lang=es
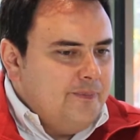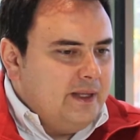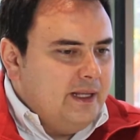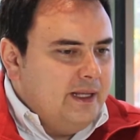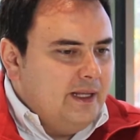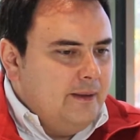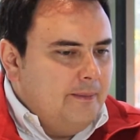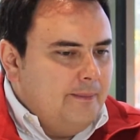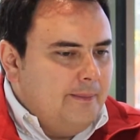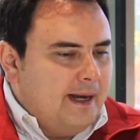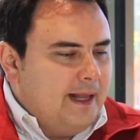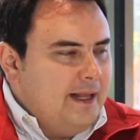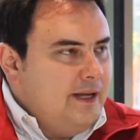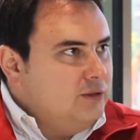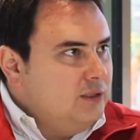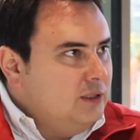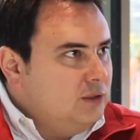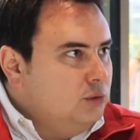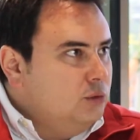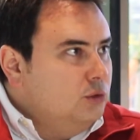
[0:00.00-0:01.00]
Eh, para
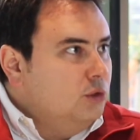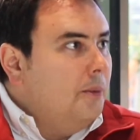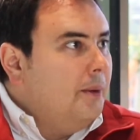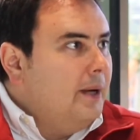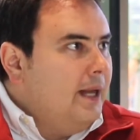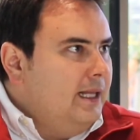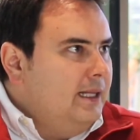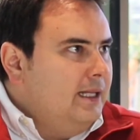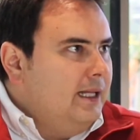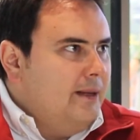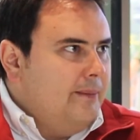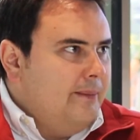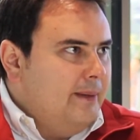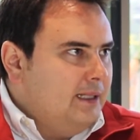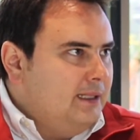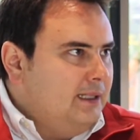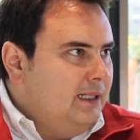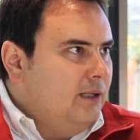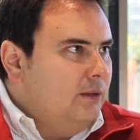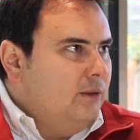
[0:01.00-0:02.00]
ellos es un no-brainer
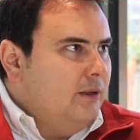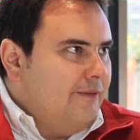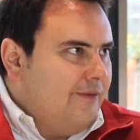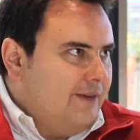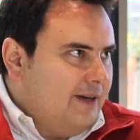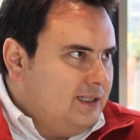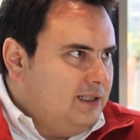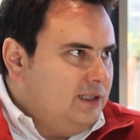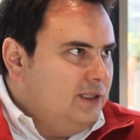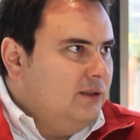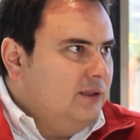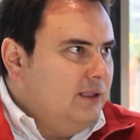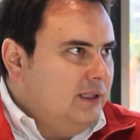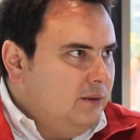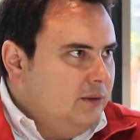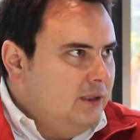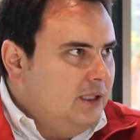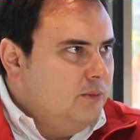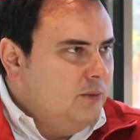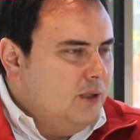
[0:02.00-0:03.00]
invertir en una fracción de
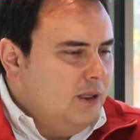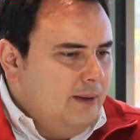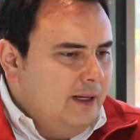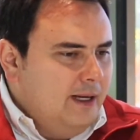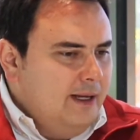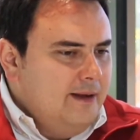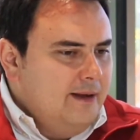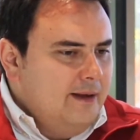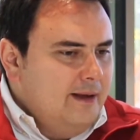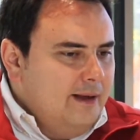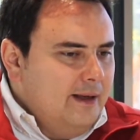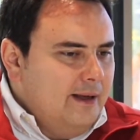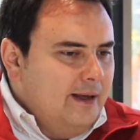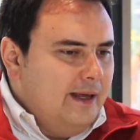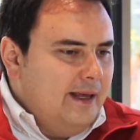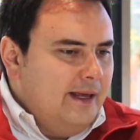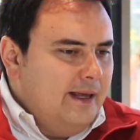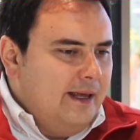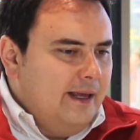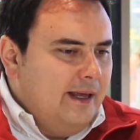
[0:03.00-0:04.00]
un inmueble
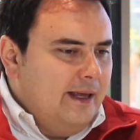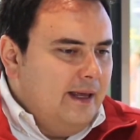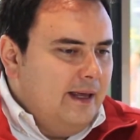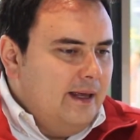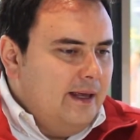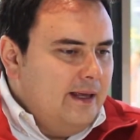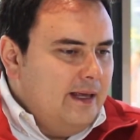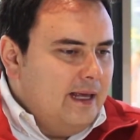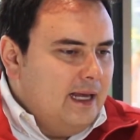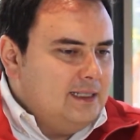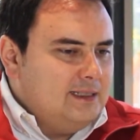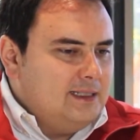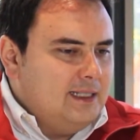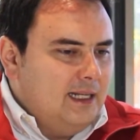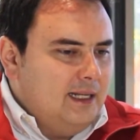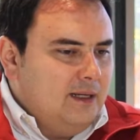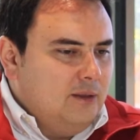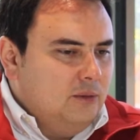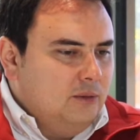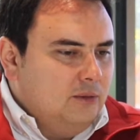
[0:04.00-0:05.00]
y, al
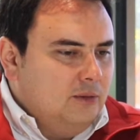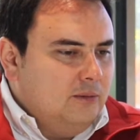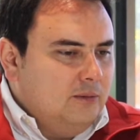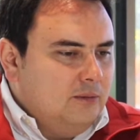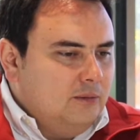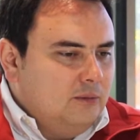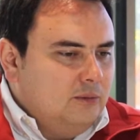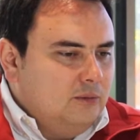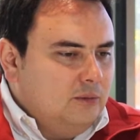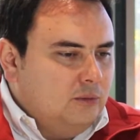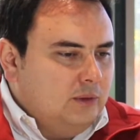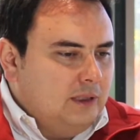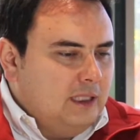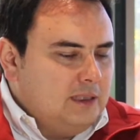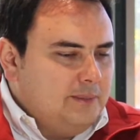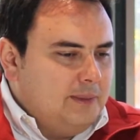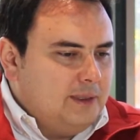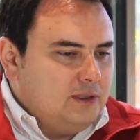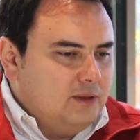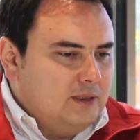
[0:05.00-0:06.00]
ser
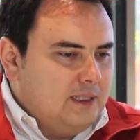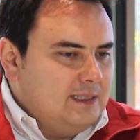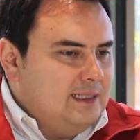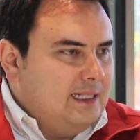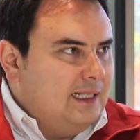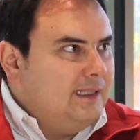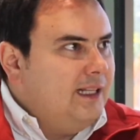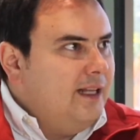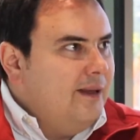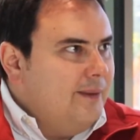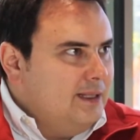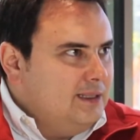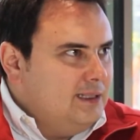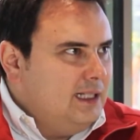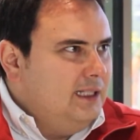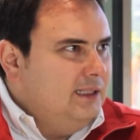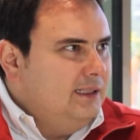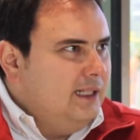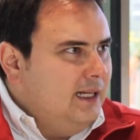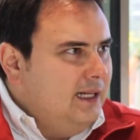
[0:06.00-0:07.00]
unas personas nativas
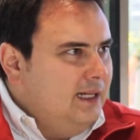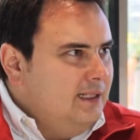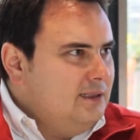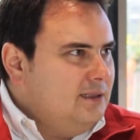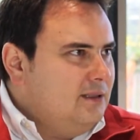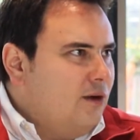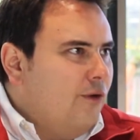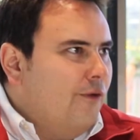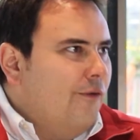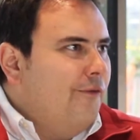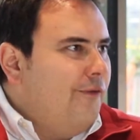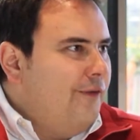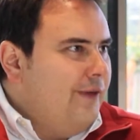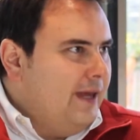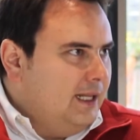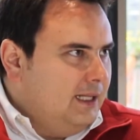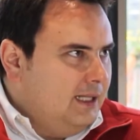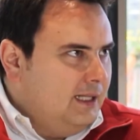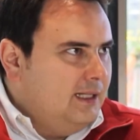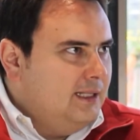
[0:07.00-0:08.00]
digitales
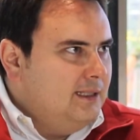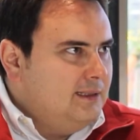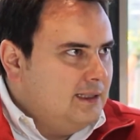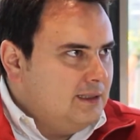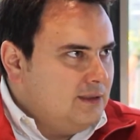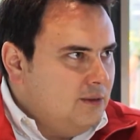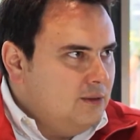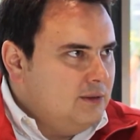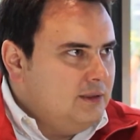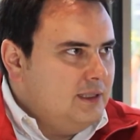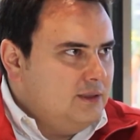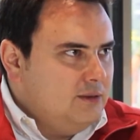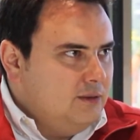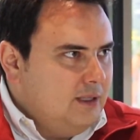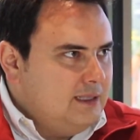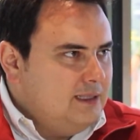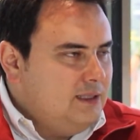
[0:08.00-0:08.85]
confían en estas cosas. ¿no?